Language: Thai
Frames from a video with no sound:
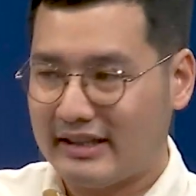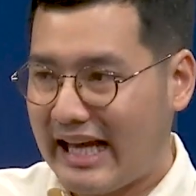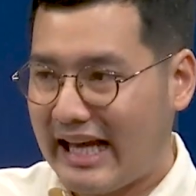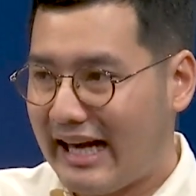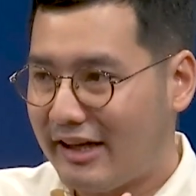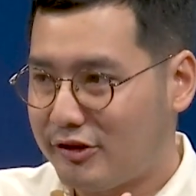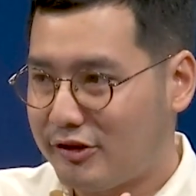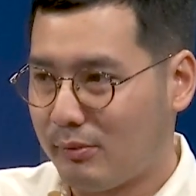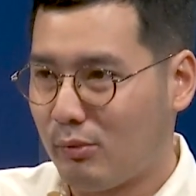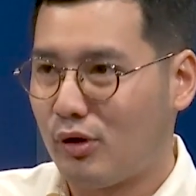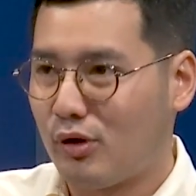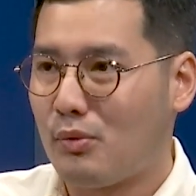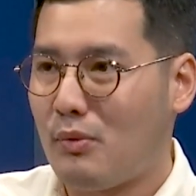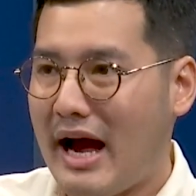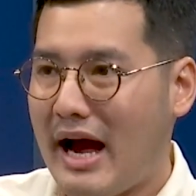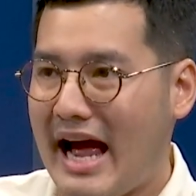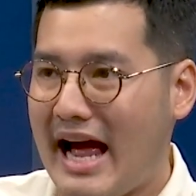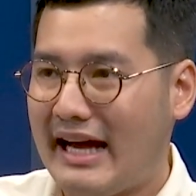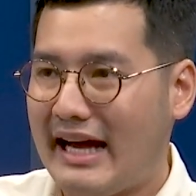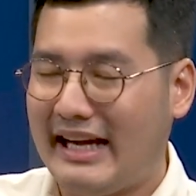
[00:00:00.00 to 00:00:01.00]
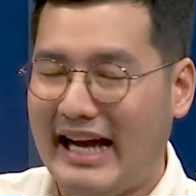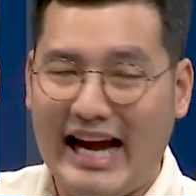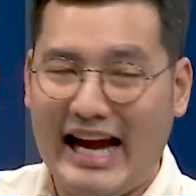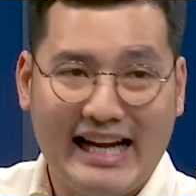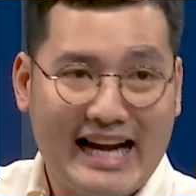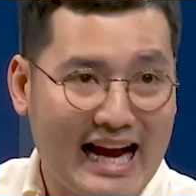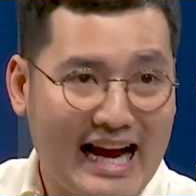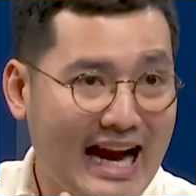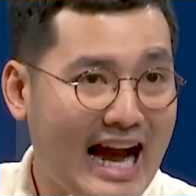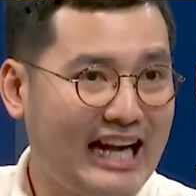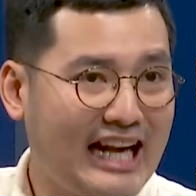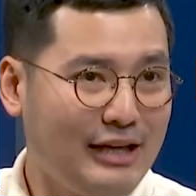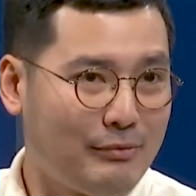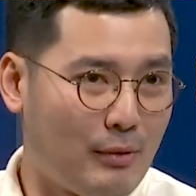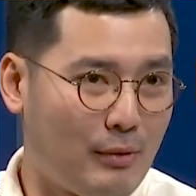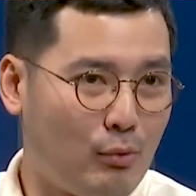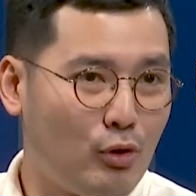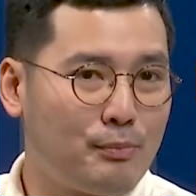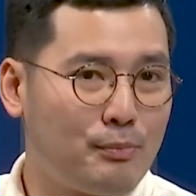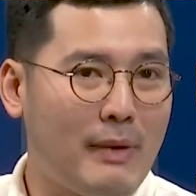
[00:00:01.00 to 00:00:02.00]
ถ้าสมมติว่าไอ้หลักการที่ผ
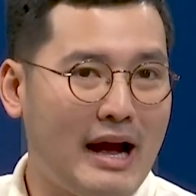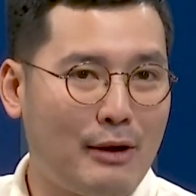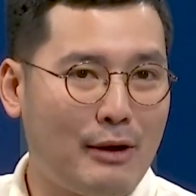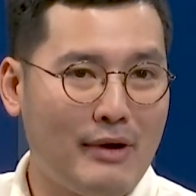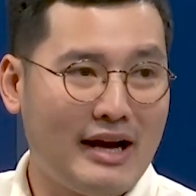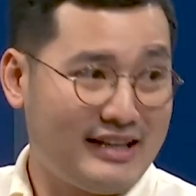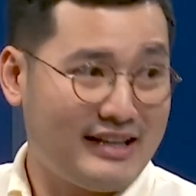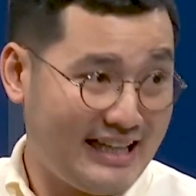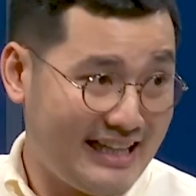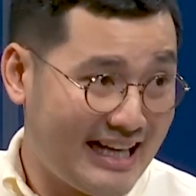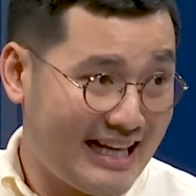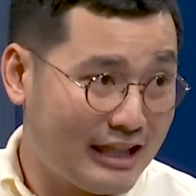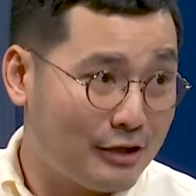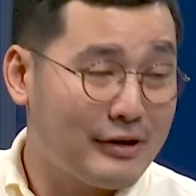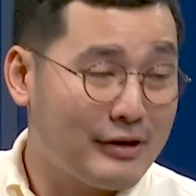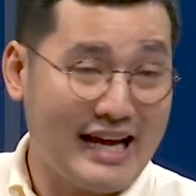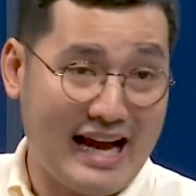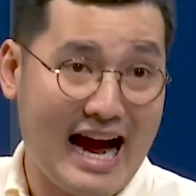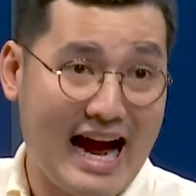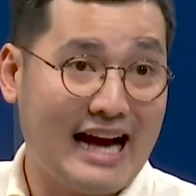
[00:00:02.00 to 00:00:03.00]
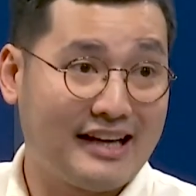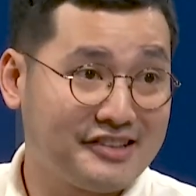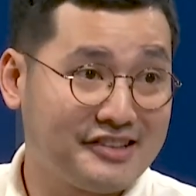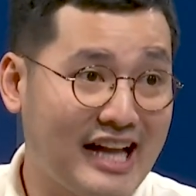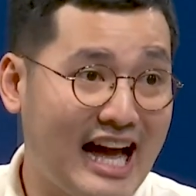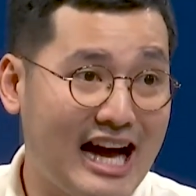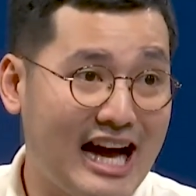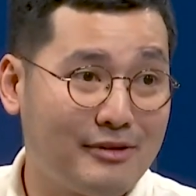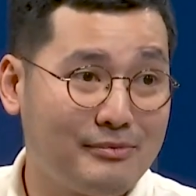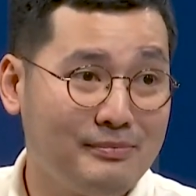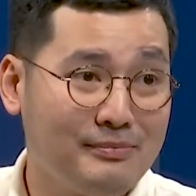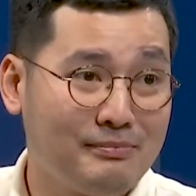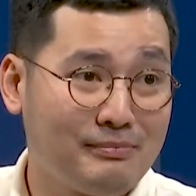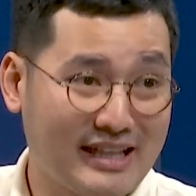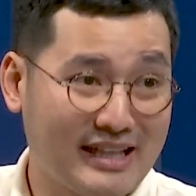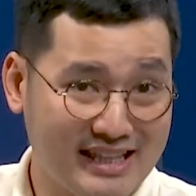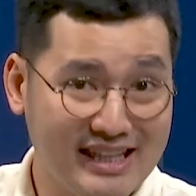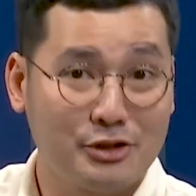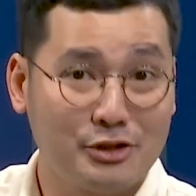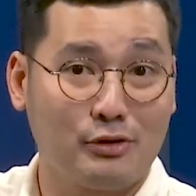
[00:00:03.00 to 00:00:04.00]
มพูดไปว่ารายได้เท่าไหร่หาร3
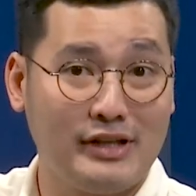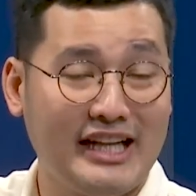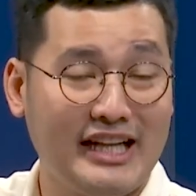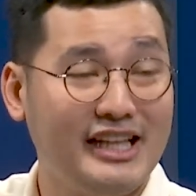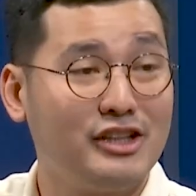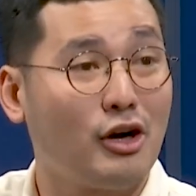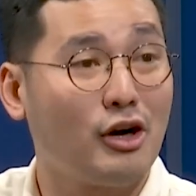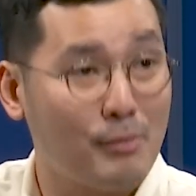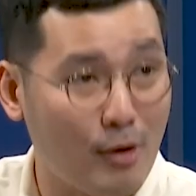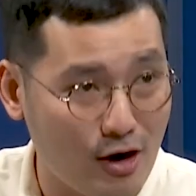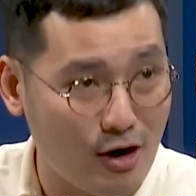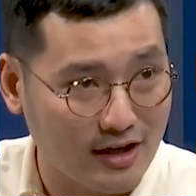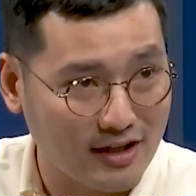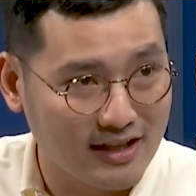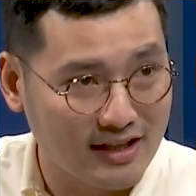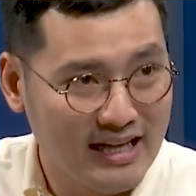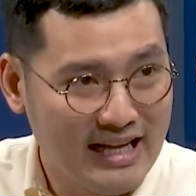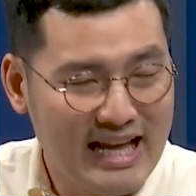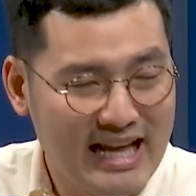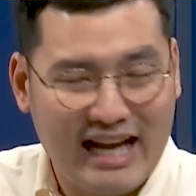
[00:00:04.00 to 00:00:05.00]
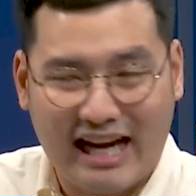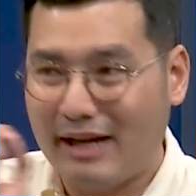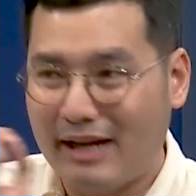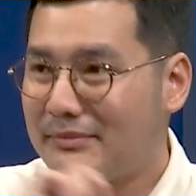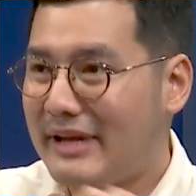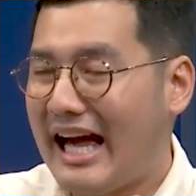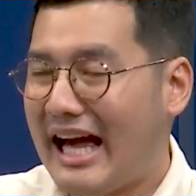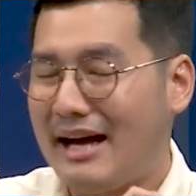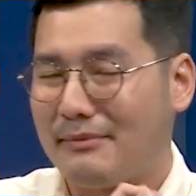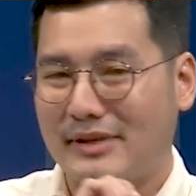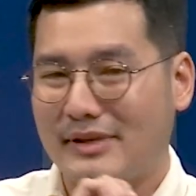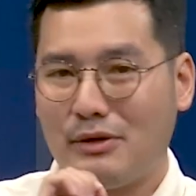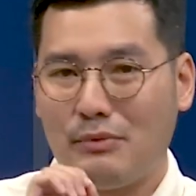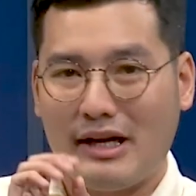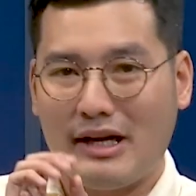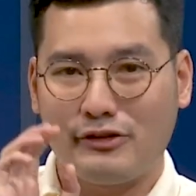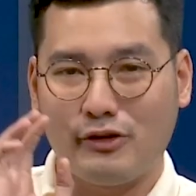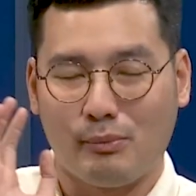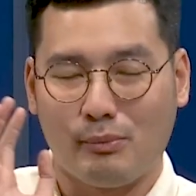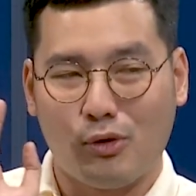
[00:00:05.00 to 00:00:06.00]
มันคือตัวเลขที่ต้องผ่อนคำถามคือ
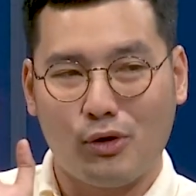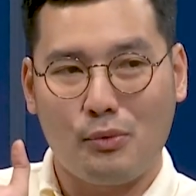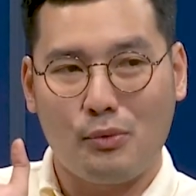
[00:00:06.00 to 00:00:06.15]
ว่าสมมุ